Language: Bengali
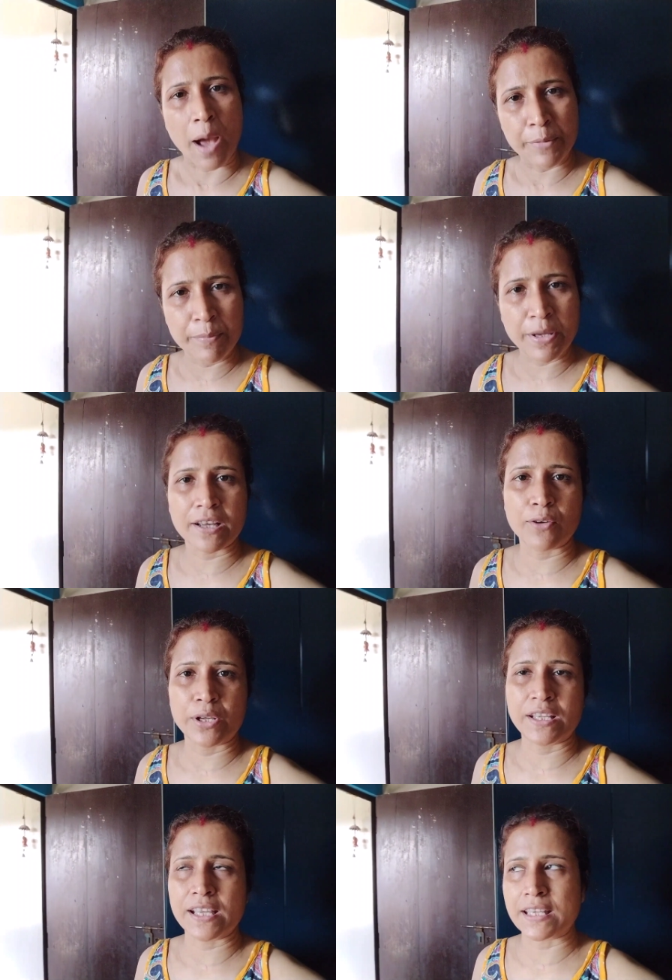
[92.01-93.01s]
আমি
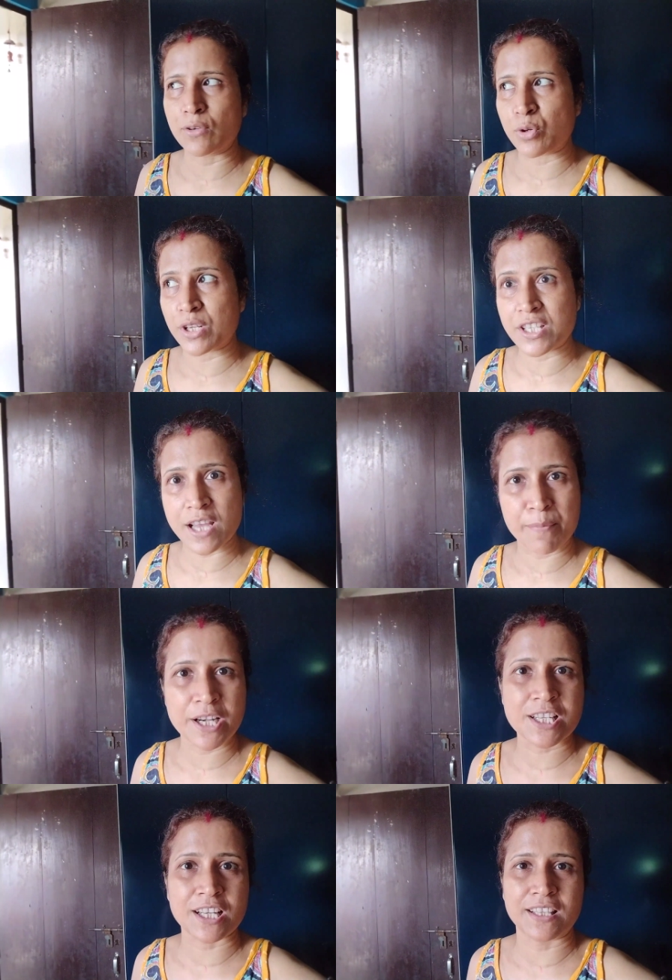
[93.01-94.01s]
মেঘালয়ে গিয়ে কী করেছি
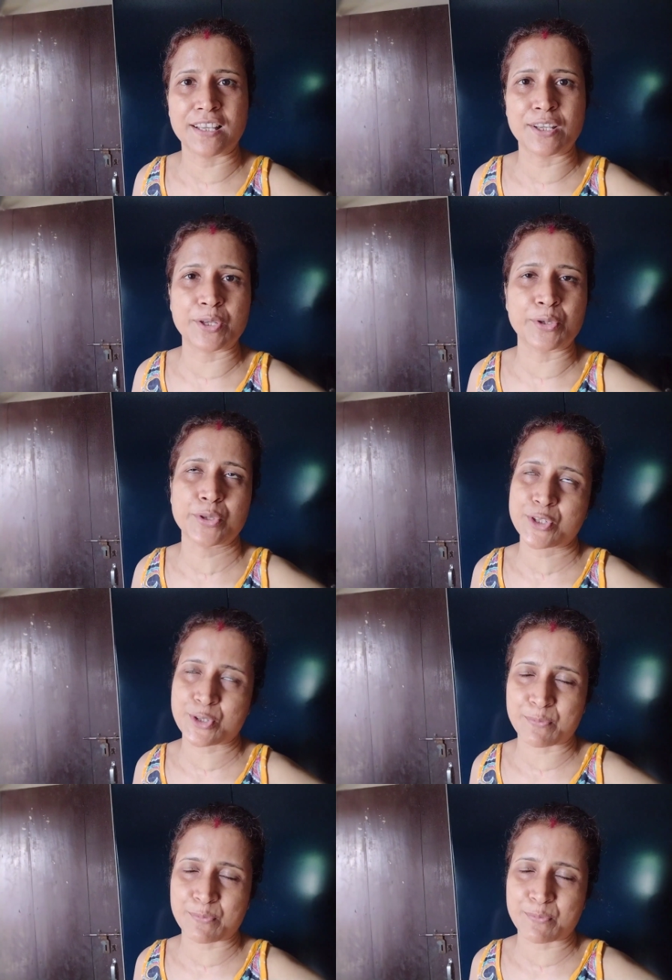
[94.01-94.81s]
আমার সাথে কি কী হয়েছে